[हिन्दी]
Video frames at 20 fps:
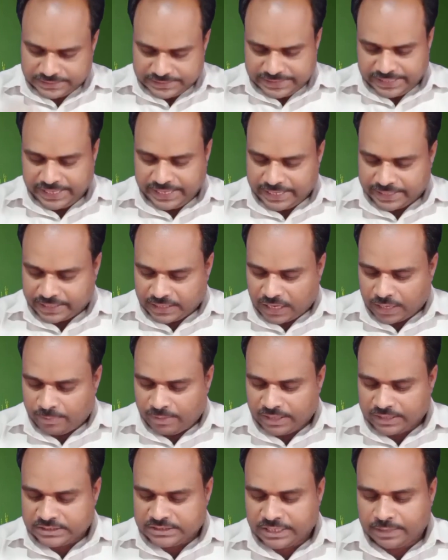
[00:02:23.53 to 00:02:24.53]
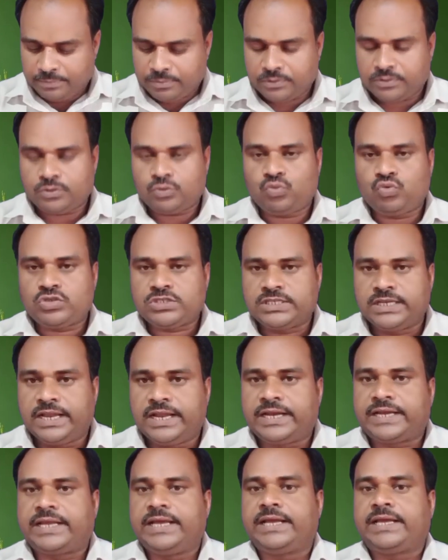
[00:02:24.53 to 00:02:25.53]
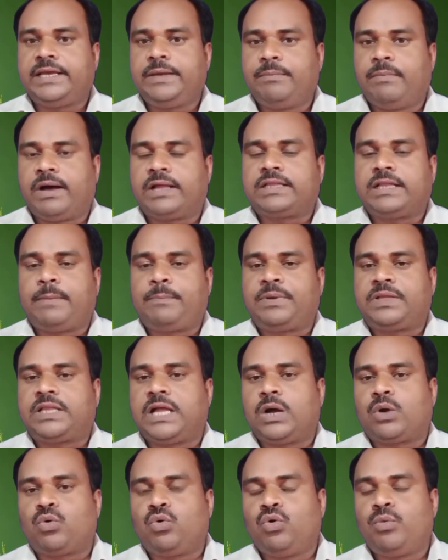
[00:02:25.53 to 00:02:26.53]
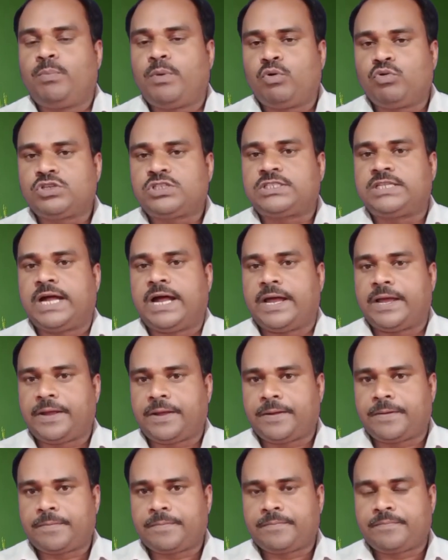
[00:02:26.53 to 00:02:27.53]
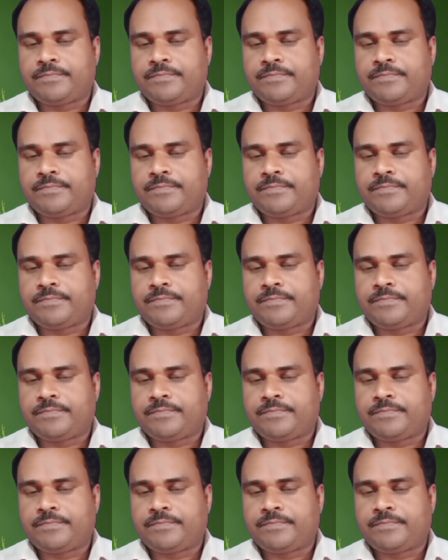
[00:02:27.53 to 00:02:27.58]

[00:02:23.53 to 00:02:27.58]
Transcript: ये खबर जब उस लड़के की माता पिता को पहुंचता है